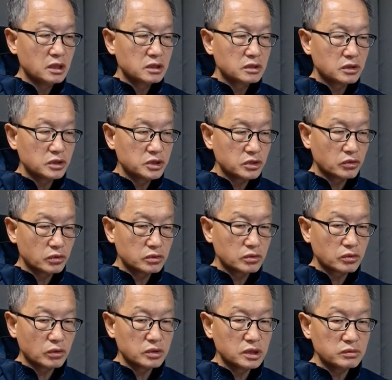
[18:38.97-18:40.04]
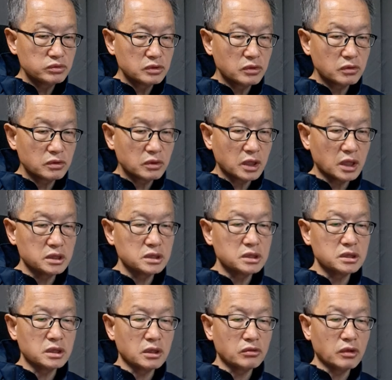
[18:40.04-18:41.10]
그것이 곧 독립운동으로 가는
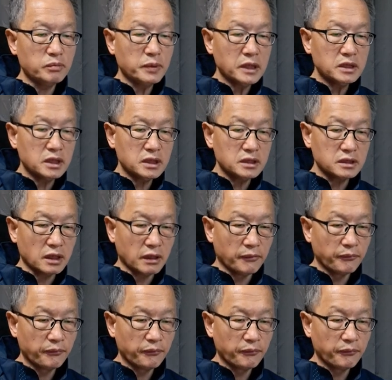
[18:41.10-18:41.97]
길이라고 판단했다.